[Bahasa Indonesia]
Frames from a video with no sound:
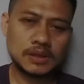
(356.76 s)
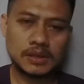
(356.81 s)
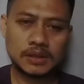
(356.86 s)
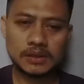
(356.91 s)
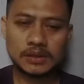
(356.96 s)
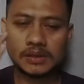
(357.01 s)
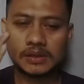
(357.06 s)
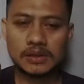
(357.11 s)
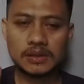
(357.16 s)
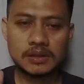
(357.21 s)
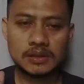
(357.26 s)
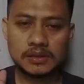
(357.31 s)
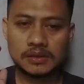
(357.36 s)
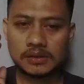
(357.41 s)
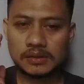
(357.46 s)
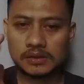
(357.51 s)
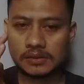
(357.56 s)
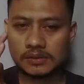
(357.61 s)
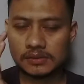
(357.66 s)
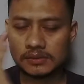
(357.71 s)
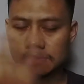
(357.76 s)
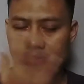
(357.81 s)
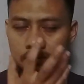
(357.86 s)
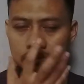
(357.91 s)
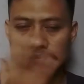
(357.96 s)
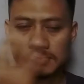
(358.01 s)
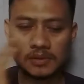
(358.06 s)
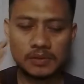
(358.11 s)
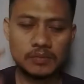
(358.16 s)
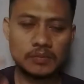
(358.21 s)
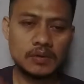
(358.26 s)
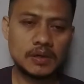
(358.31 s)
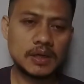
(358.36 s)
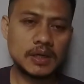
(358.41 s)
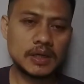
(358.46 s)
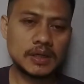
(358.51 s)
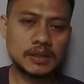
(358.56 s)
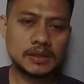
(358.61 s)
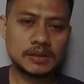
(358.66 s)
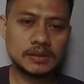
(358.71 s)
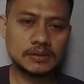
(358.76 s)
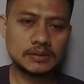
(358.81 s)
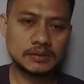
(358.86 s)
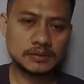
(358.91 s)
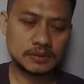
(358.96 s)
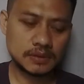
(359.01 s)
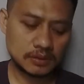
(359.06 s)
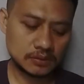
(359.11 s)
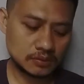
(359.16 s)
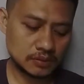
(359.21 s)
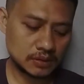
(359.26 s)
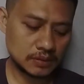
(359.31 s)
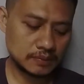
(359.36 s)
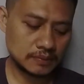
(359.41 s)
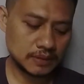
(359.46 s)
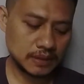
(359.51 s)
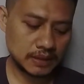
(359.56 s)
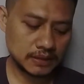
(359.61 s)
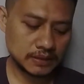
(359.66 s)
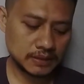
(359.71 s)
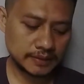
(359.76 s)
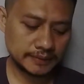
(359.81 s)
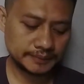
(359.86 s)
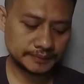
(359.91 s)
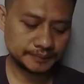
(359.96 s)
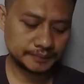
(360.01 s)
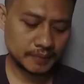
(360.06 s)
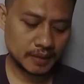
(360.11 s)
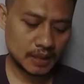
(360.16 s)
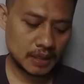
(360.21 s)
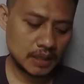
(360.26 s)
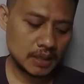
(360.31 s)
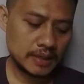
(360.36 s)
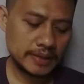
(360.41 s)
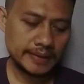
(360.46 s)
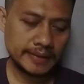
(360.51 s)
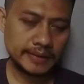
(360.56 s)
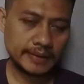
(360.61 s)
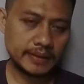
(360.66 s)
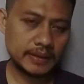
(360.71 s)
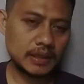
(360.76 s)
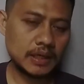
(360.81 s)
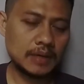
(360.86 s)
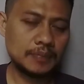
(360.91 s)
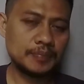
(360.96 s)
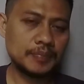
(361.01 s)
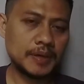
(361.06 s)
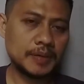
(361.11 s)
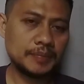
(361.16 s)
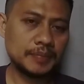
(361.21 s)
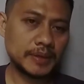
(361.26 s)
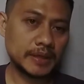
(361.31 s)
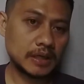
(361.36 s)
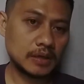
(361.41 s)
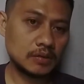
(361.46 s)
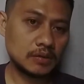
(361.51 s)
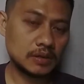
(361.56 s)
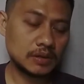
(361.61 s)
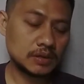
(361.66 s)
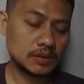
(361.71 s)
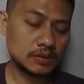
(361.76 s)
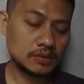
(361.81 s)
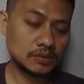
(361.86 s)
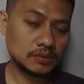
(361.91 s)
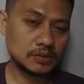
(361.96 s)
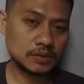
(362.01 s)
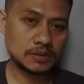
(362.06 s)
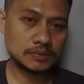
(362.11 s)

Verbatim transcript: nanti dikemukain langsung dibilas ya yang kedelapan pakai kulit jeruk juga